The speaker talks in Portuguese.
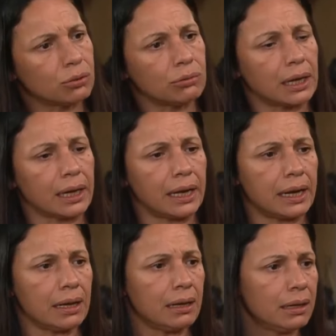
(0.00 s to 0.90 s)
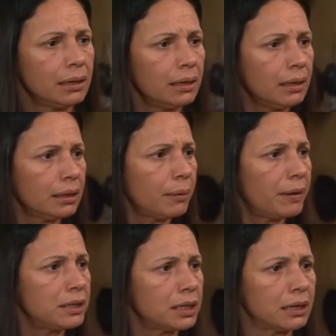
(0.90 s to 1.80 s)
você tá com uma cara?
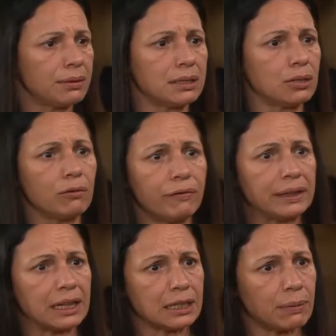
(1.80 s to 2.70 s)
Parece que viu fantasma.